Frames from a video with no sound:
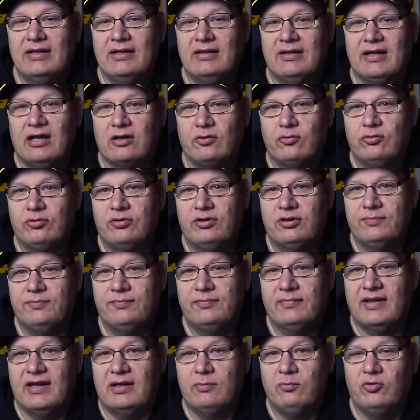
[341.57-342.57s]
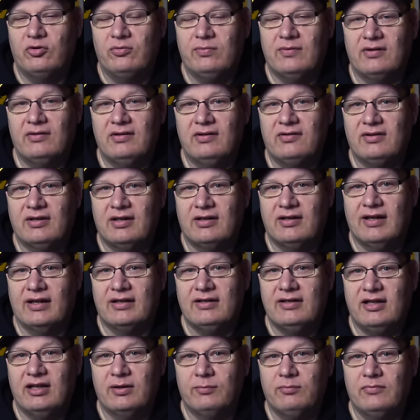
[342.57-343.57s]
na gut, dann muss man sich dann
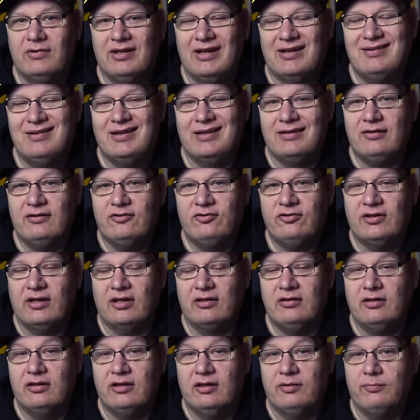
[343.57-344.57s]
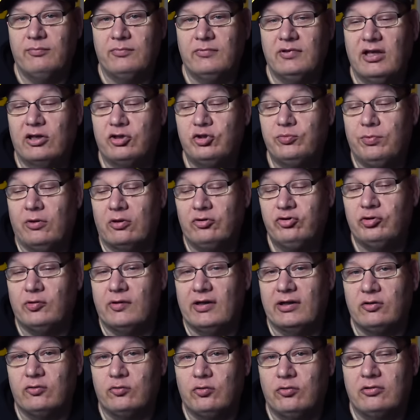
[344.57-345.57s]
halt eben letztendlich dann in der Sportshow
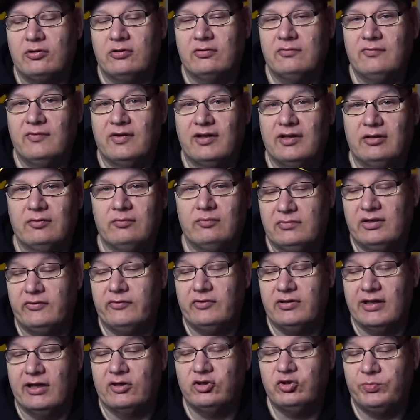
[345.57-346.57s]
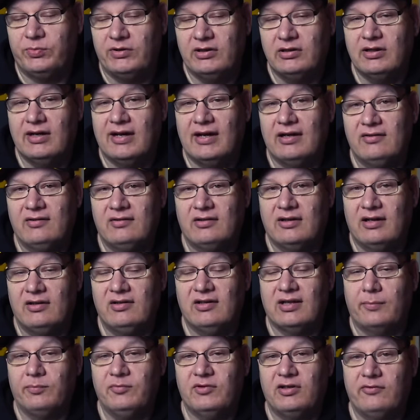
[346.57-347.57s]
angucken, weil die Finalspiele als,
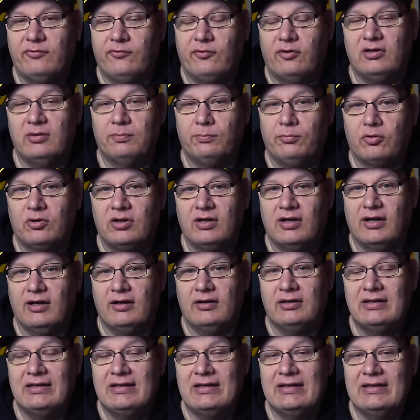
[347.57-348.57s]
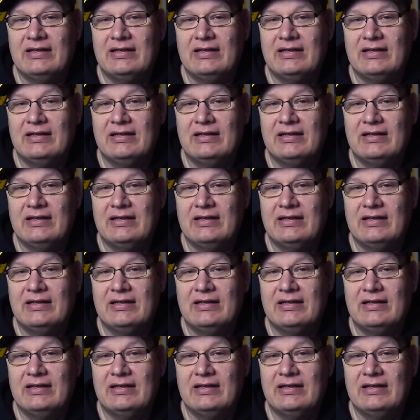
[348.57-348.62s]
allesamt von dem Pokal,